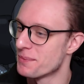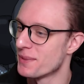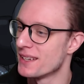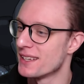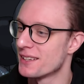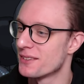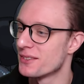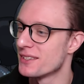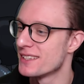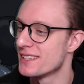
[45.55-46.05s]
Bin
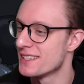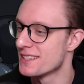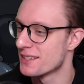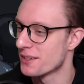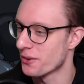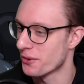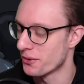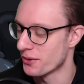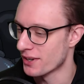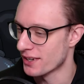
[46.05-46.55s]
ich durch
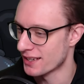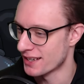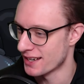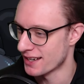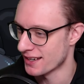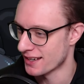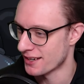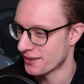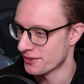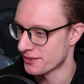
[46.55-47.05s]
diese Röhre
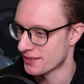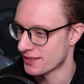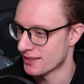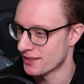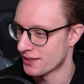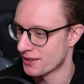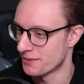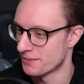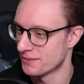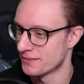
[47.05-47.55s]
da
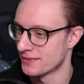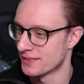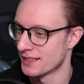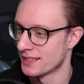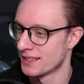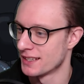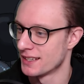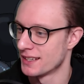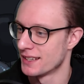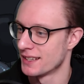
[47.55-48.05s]
rausgekommen?
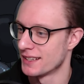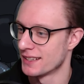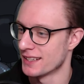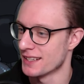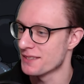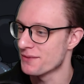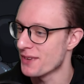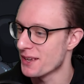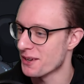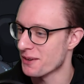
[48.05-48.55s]

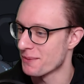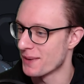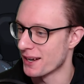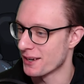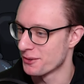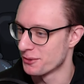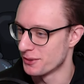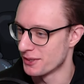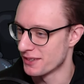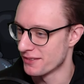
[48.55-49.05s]
Das wäre doch mal
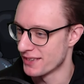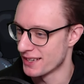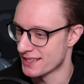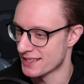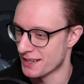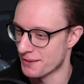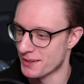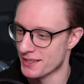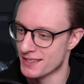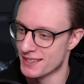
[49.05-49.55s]
cool
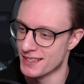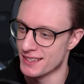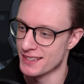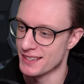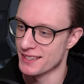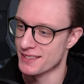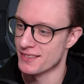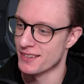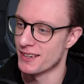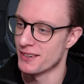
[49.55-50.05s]
gewesen, aber es sieht
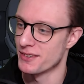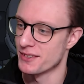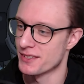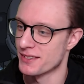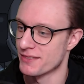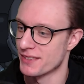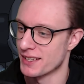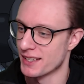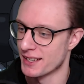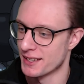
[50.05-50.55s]
nicht so
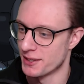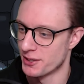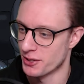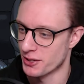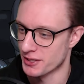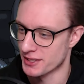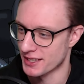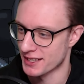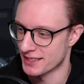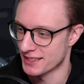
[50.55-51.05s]
aus, weil da ein
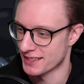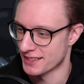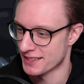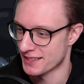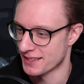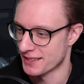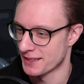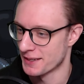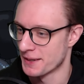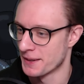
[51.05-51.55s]
Loch drin
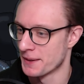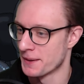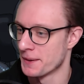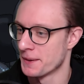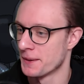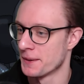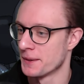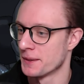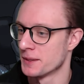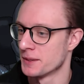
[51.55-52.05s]
ist.
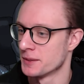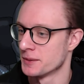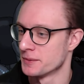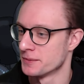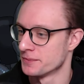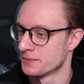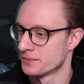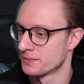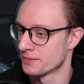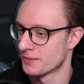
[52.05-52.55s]

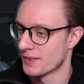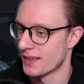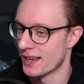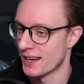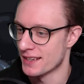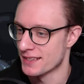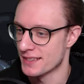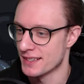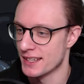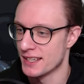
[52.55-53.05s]
Ja,
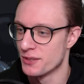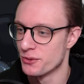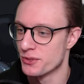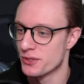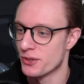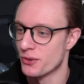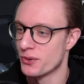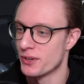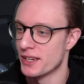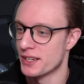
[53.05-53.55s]
dass die
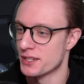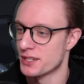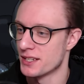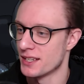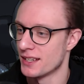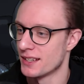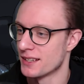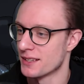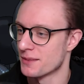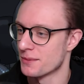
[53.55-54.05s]
Illusion
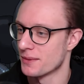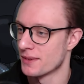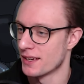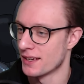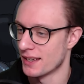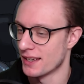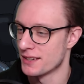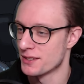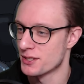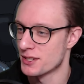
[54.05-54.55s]
ersteht, dass, äh,
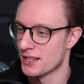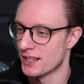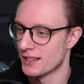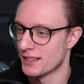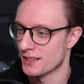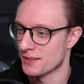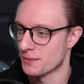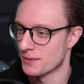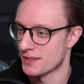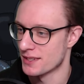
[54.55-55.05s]
entsteht,
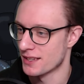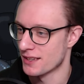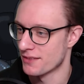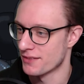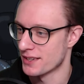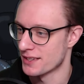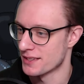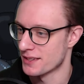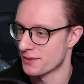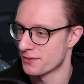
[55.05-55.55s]
dass man sich
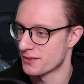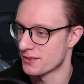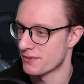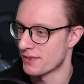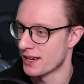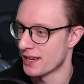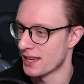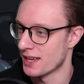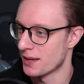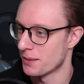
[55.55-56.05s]
quasi auf
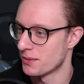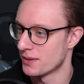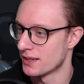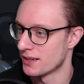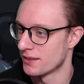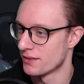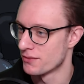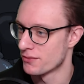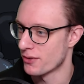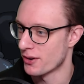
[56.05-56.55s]
zwei
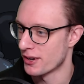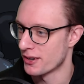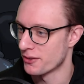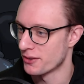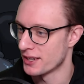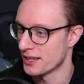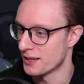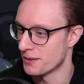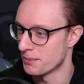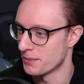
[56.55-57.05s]
Ebenen vorne
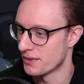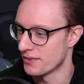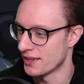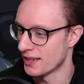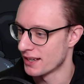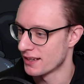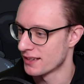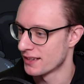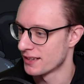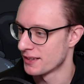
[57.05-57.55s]
und hinten
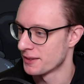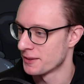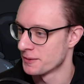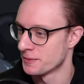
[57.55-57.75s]
bewegt.